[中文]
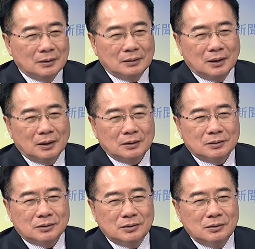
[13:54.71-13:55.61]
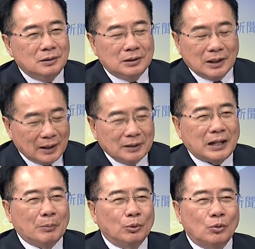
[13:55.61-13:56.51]
那你当然
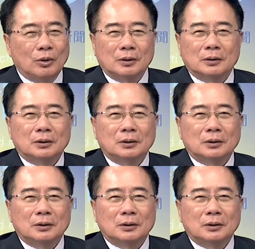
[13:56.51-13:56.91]
打不过